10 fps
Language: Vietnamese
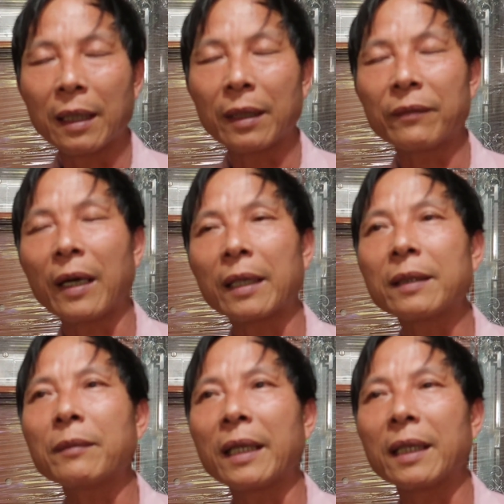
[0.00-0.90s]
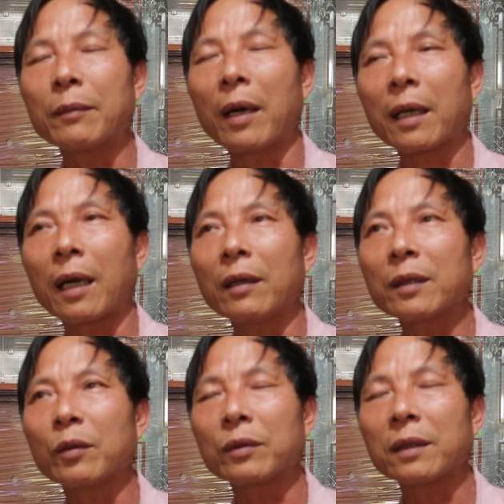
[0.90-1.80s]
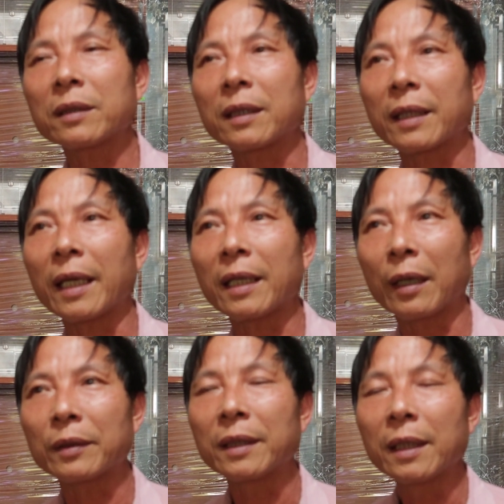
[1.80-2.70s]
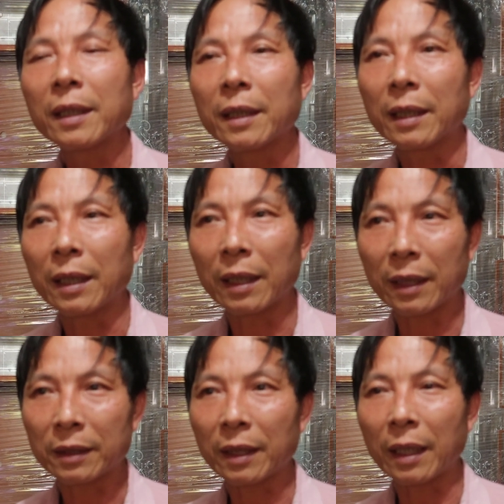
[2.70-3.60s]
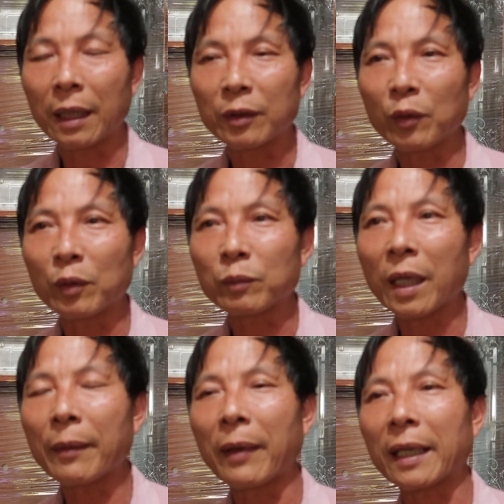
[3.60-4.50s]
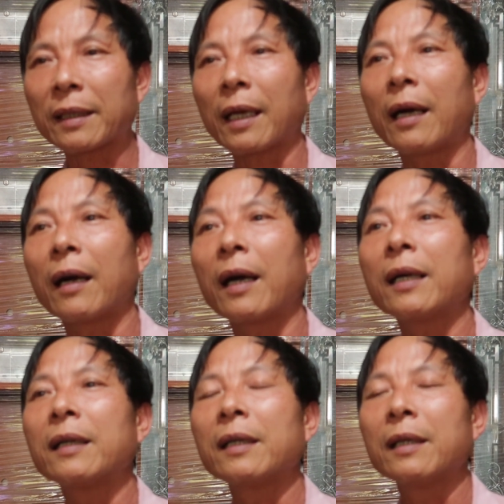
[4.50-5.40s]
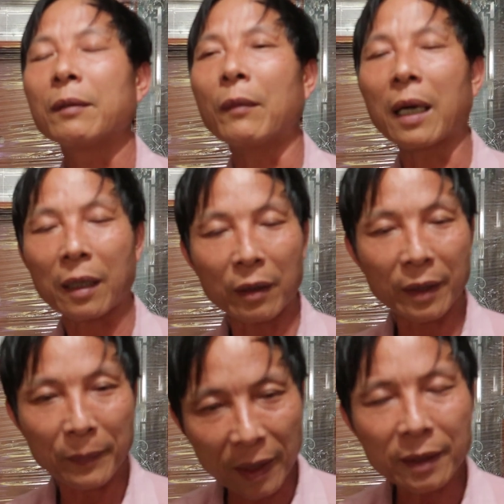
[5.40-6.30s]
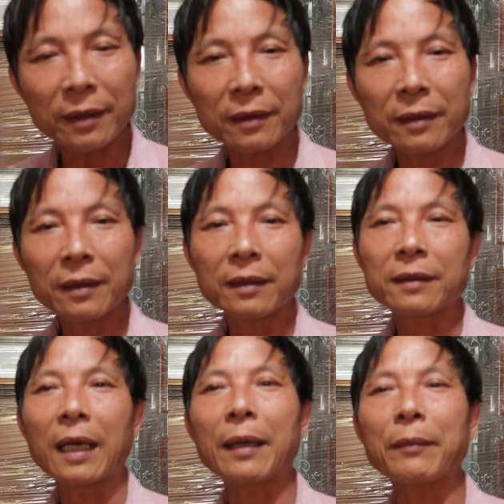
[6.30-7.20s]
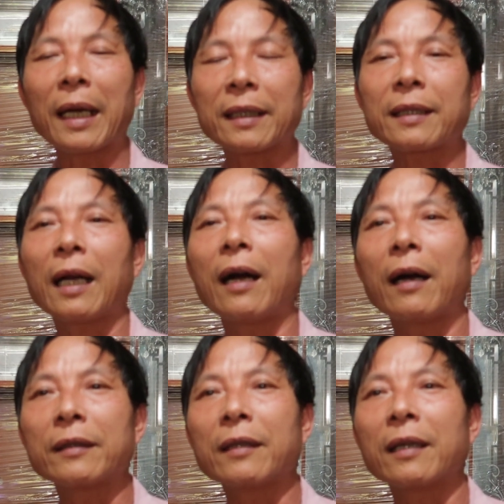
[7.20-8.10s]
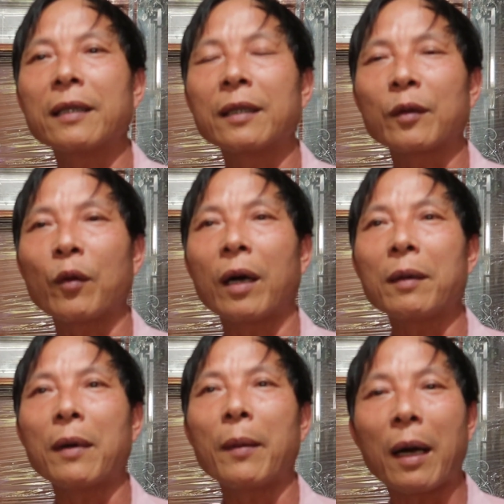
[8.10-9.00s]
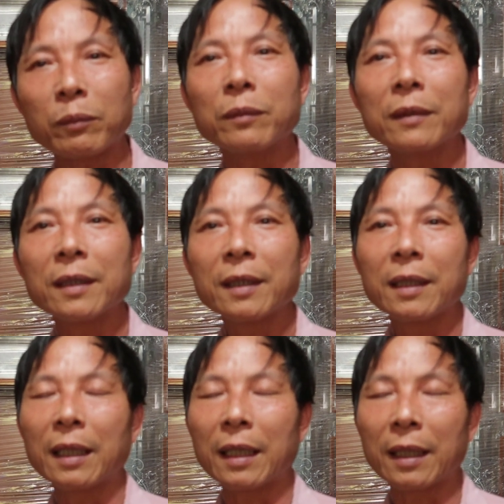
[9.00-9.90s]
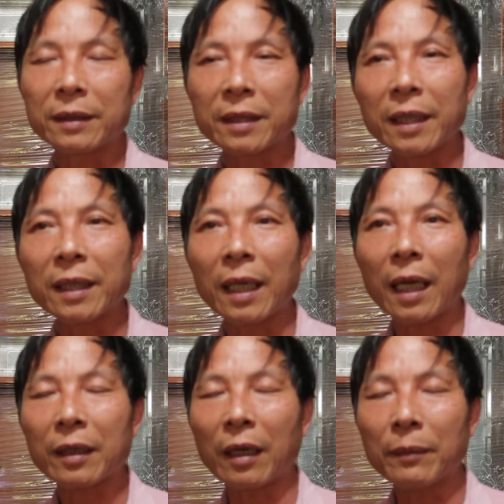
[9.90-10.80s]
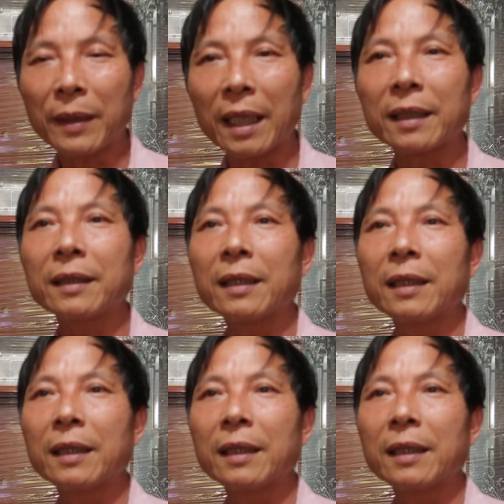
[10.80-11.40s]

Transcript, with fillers: à, và đến bây giờ bà có cái nguồn nước thực tế rồi à, thì à, chú cũng tha mặt cho bà con hiệp đức tha mặt cho gia đình của bà bông yeah. Dạ. à, xin cảm ơn